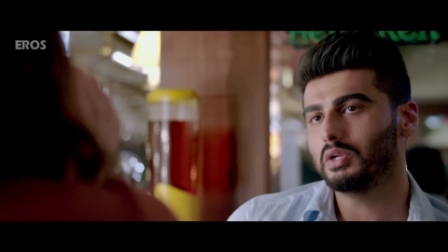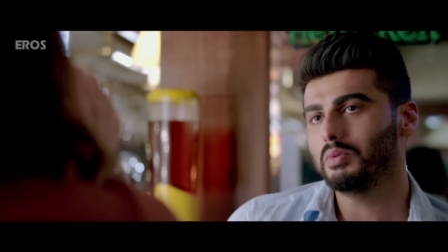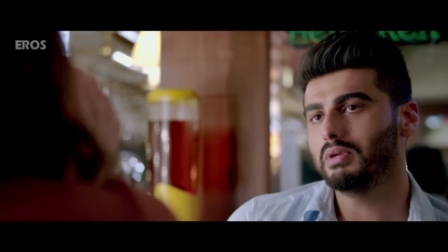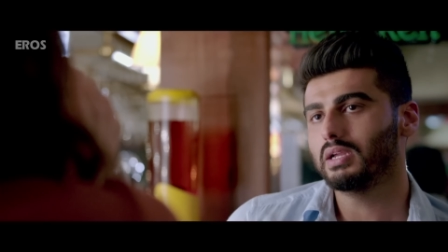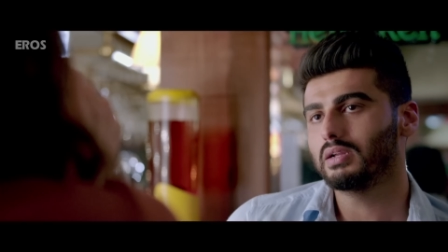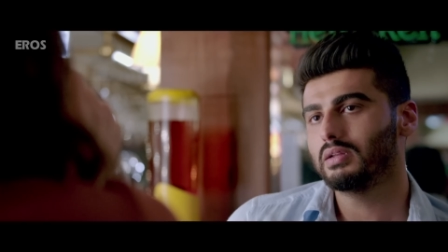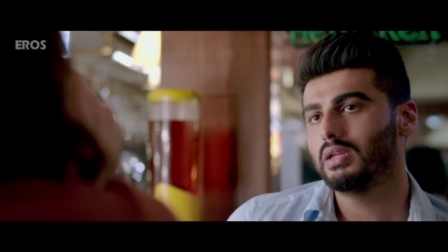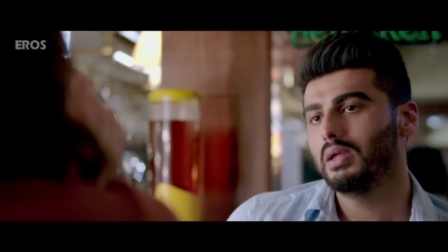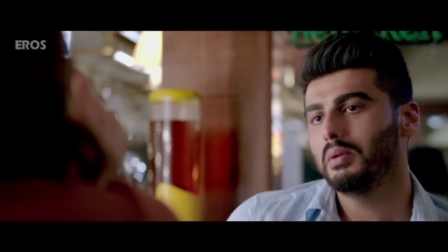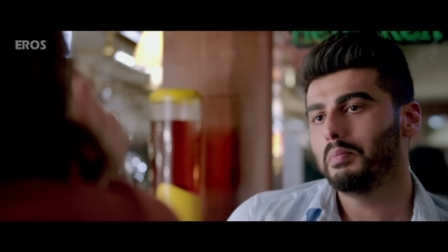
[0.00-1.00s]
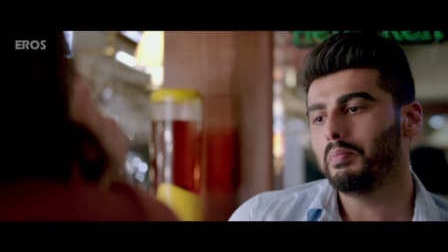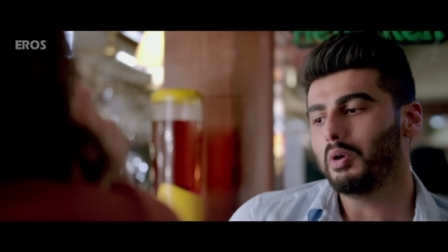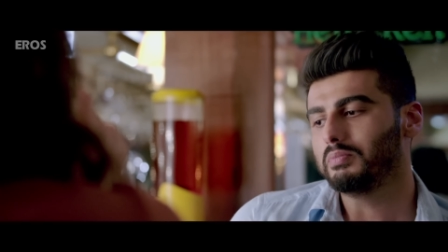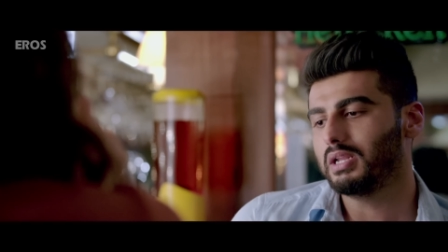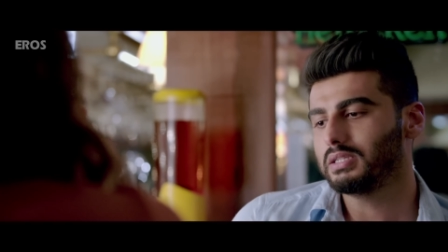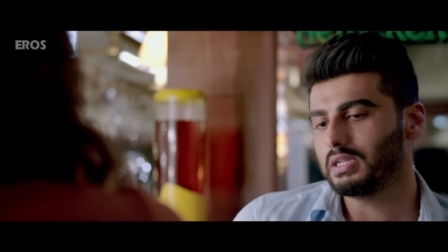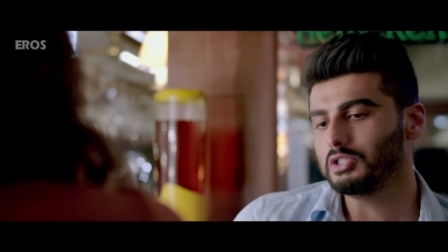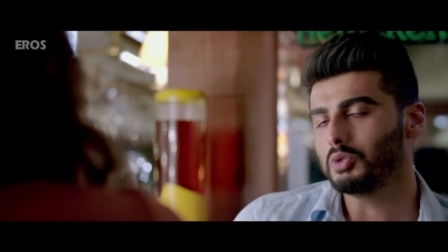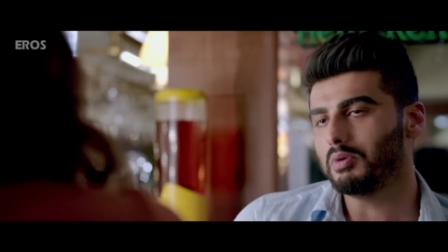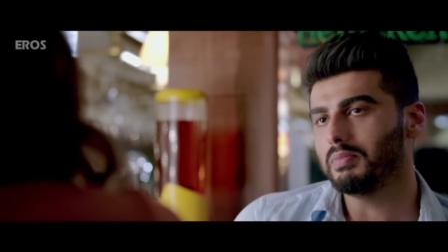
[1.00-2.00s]
ऑर्डर करो मैं एक बहुत बड़ा
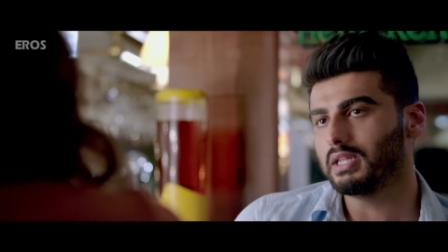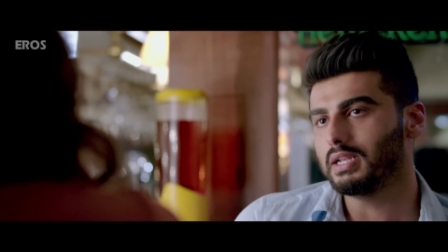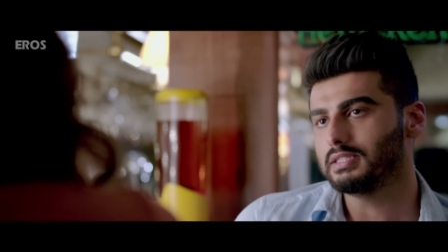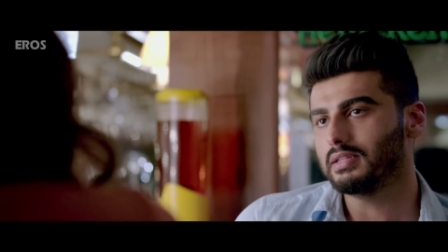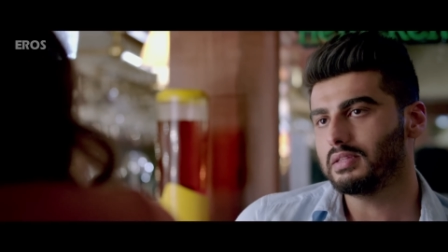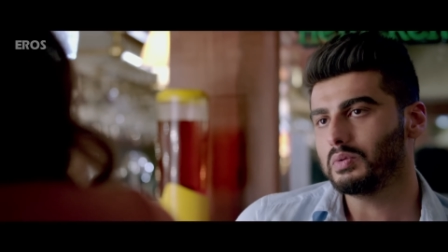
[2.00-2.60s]
सच तुम्हें बताना